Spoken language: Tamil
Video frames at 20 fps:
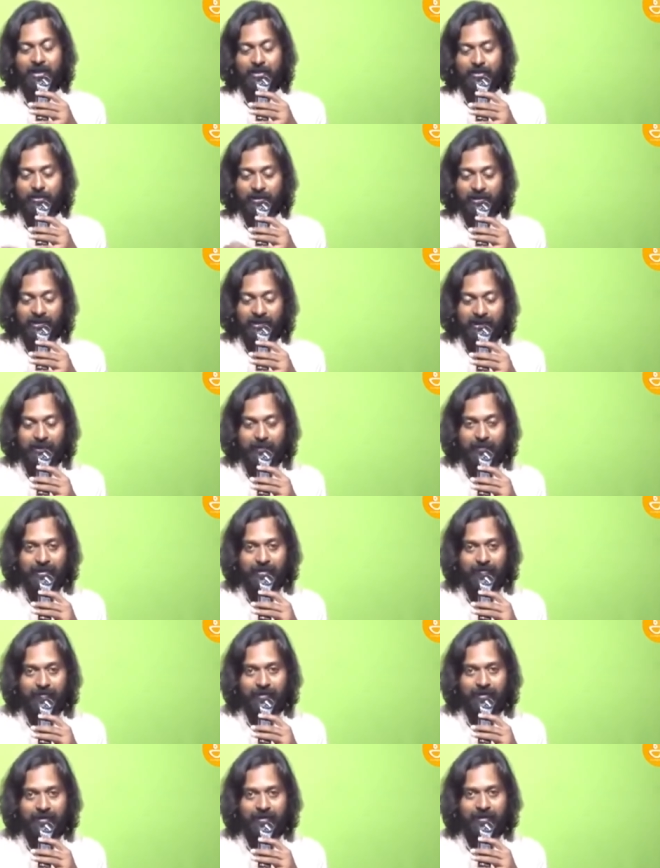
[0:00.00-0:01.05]
ஸோ இந்த கிருமிக்கு
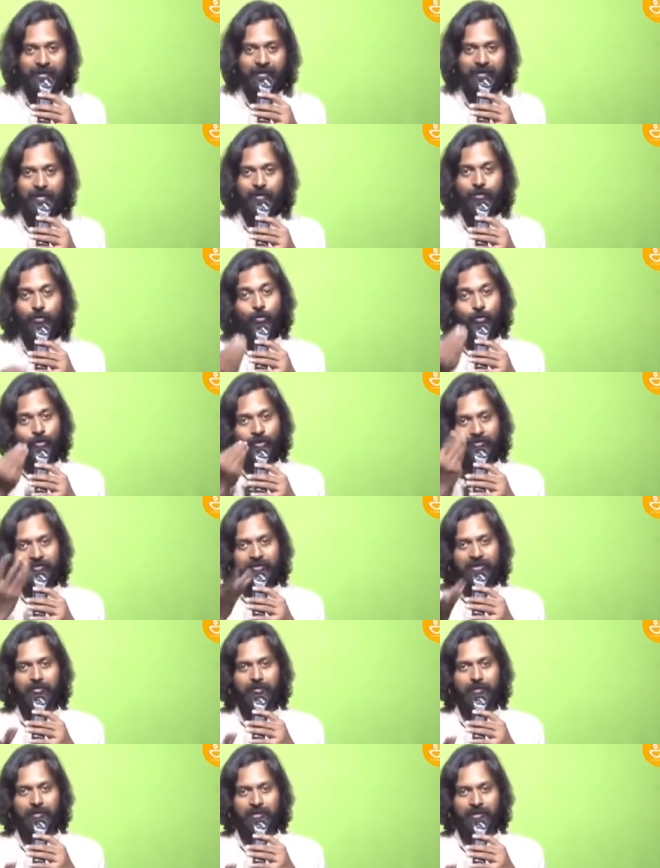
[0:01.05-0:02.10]
வந்து உணவு
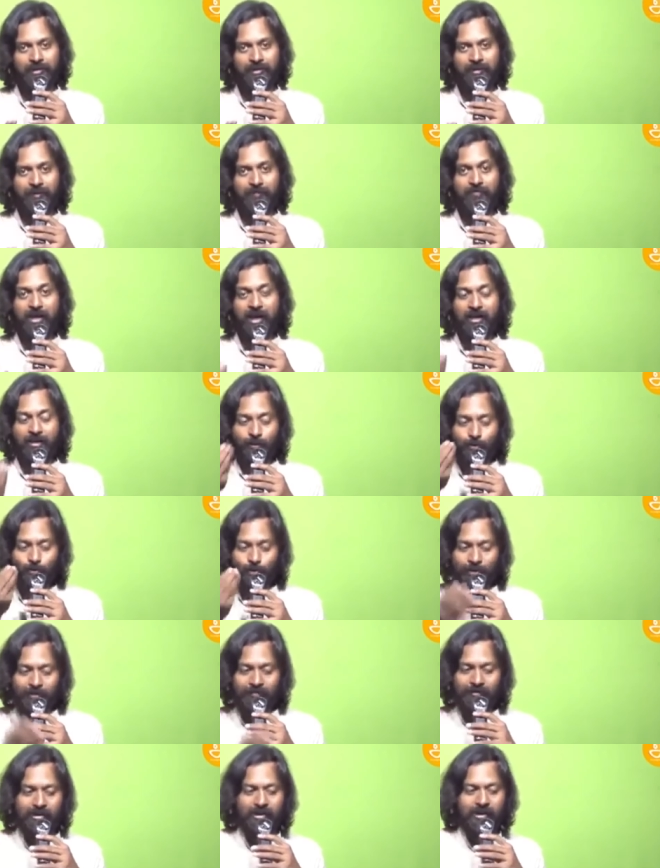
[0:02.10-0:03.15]
தேவைப்படுறது அந்த
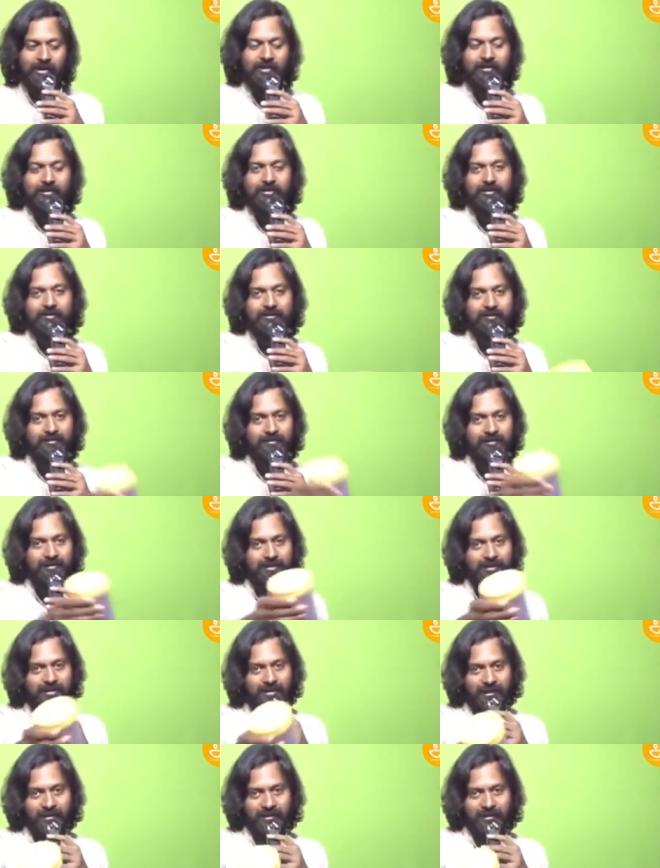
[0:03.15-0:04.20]
உணவு தான்
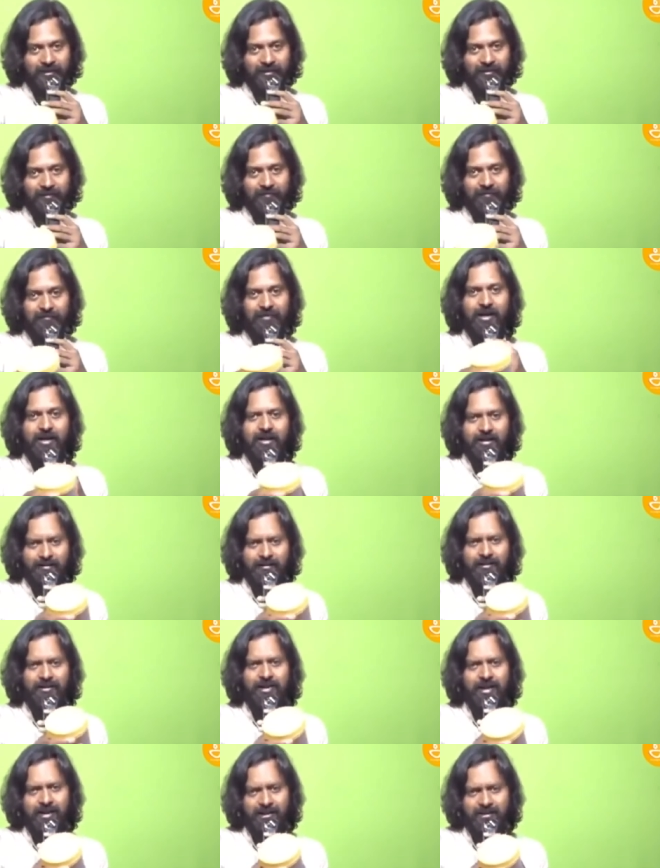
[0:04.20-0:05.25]
சர்க்கரை அதாவது
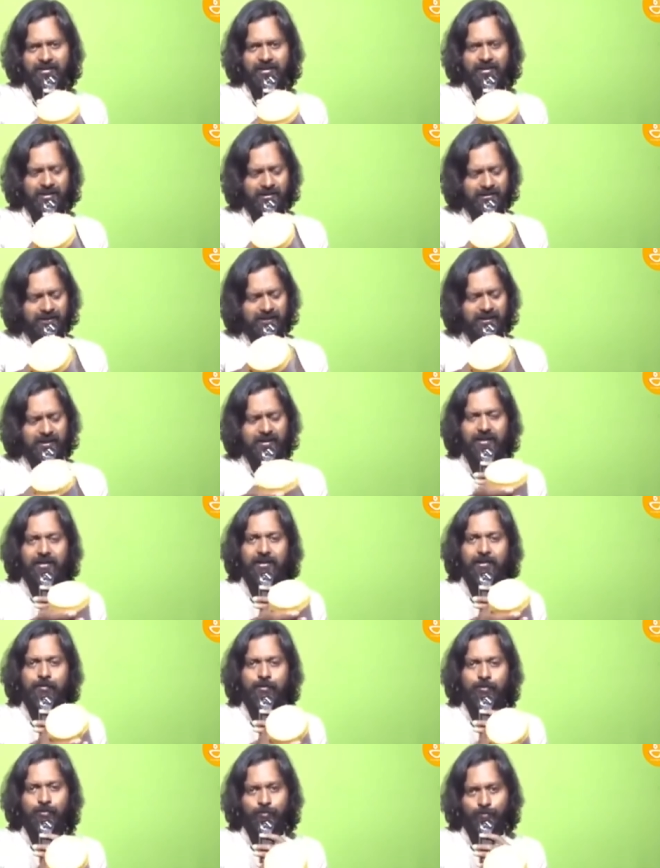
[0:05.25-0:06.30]
நாட்டு சக்கரை சக்கரைனா
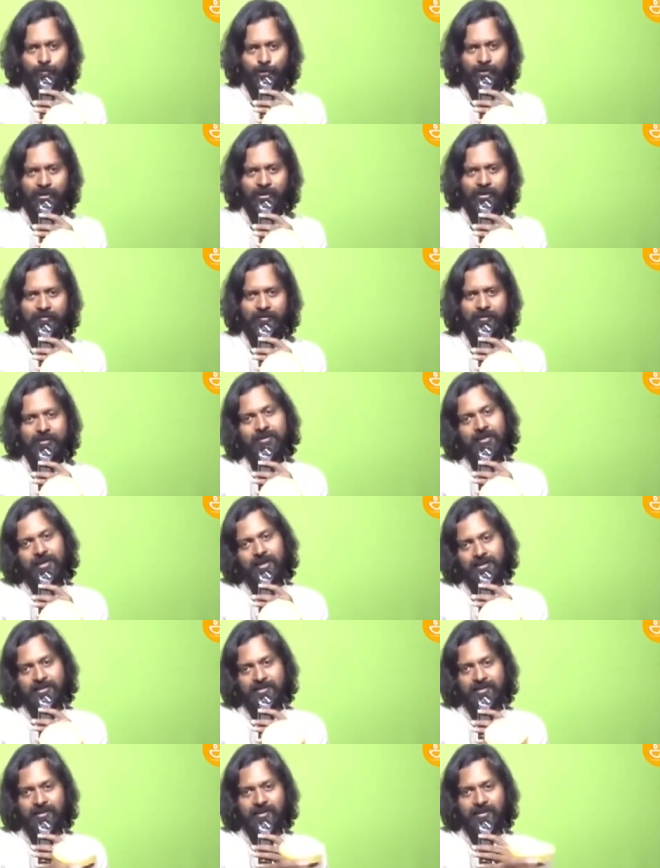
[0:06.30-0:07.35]
நம்ம மொழியில் வந்து நாட்டு
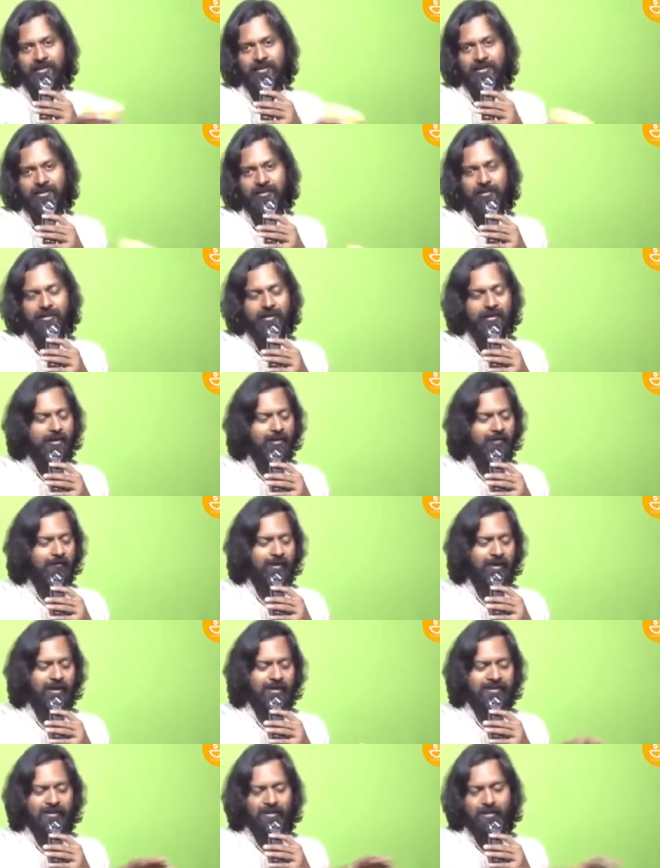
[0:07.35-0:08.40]
சக்கரை தான்
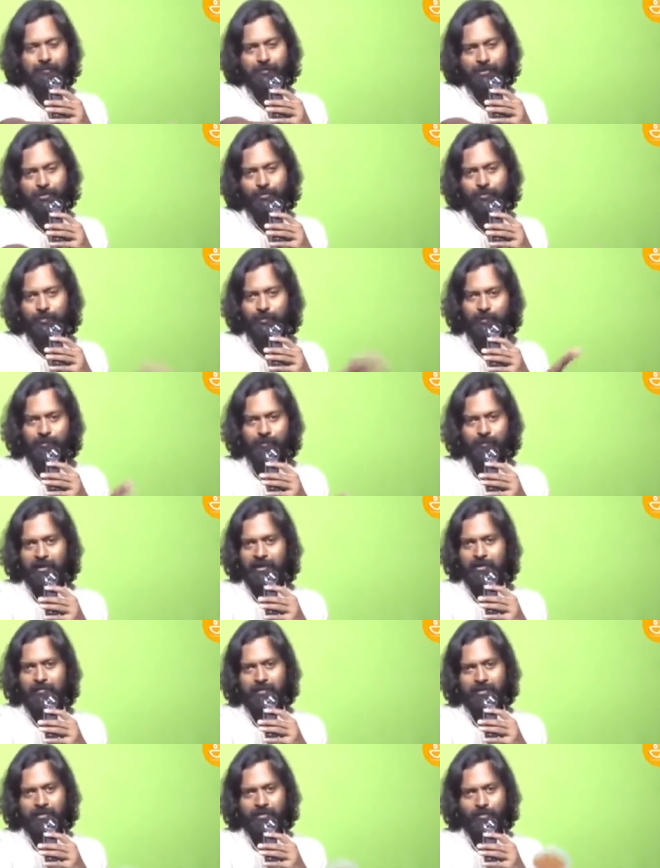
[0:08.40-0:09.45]
வெள்ளை சக்கரை மட்டும்
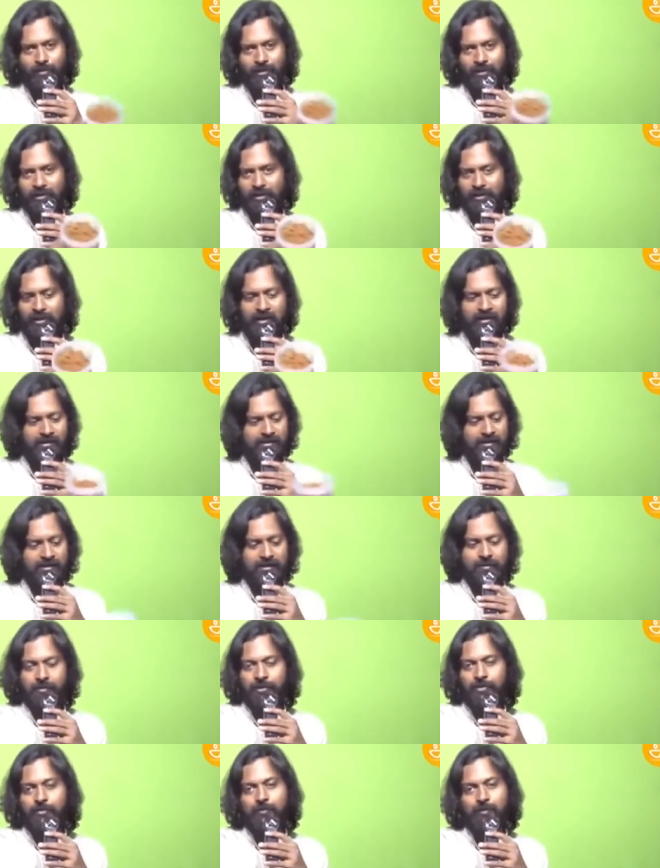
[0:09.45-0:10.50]
பயன்படுத்தக்கூடாது நாட்டு சக்கரை
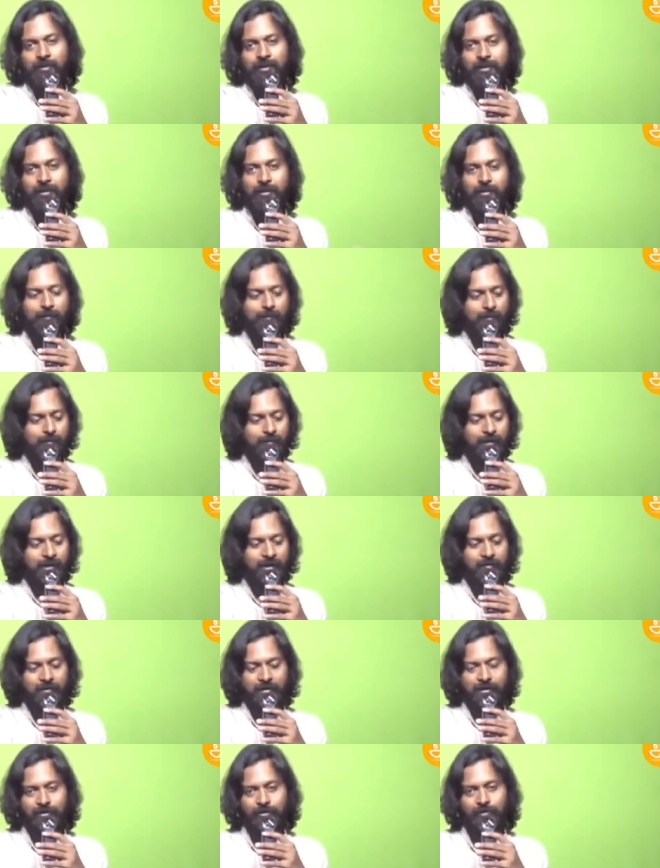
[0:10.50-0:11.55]
மட்டும் ப
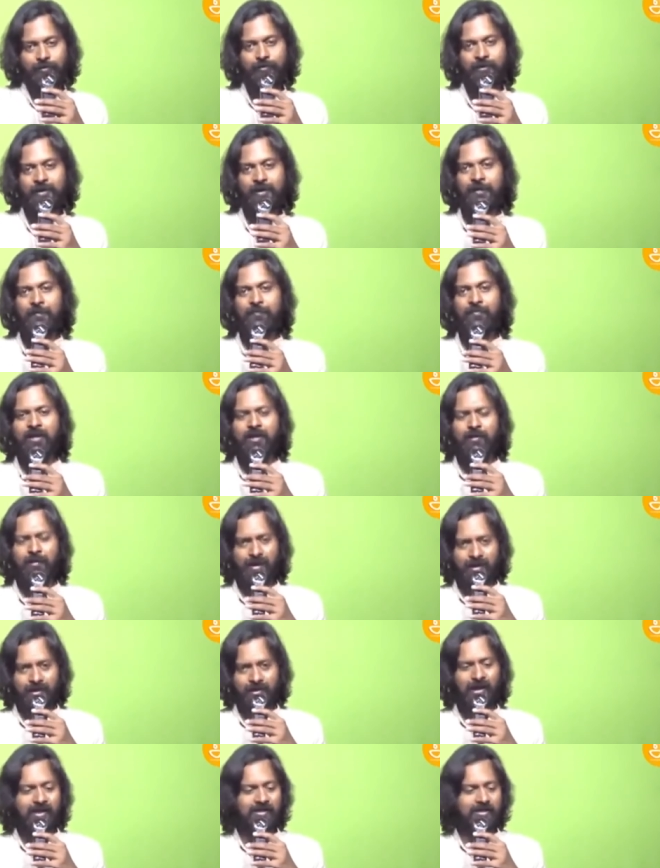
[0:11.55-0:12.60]
பயன்படுத்தணும்
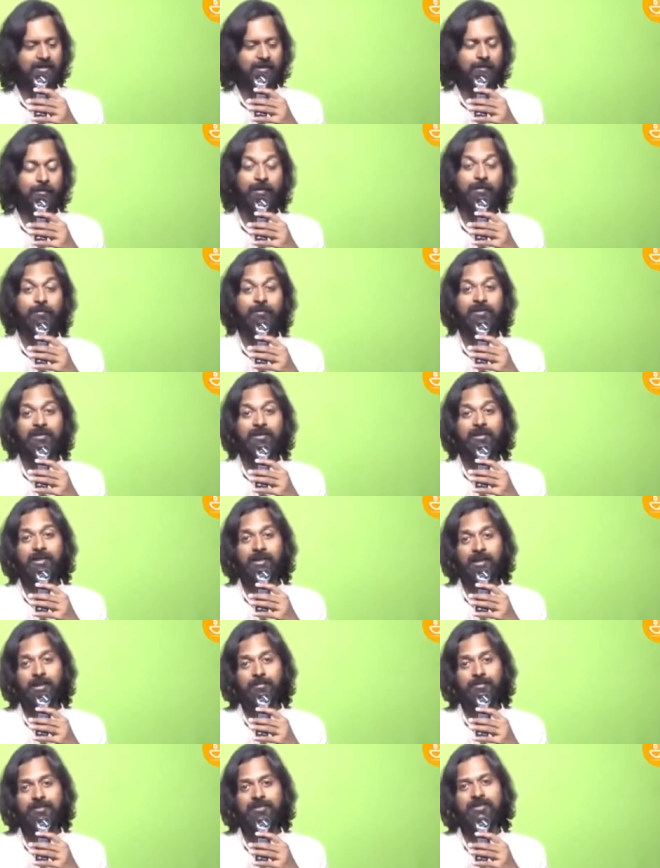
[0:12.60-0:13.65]
நான் நாட்டு சக்கரை பயன்படுத்தலாம்
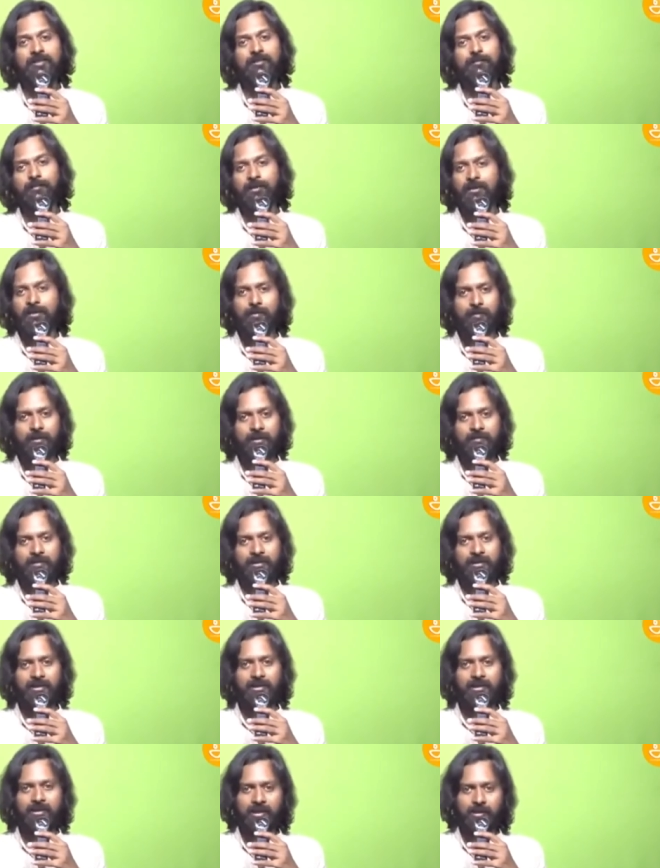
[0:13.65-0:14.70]
கரும்பு சாறு ப
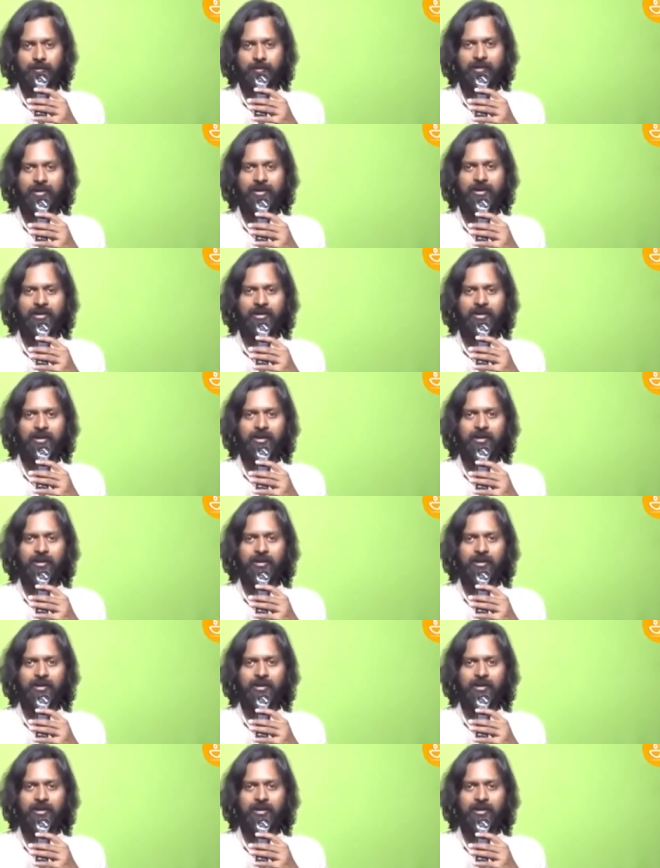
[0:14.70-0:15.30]
பயன்படுத்தலாம் கருப்பட்டி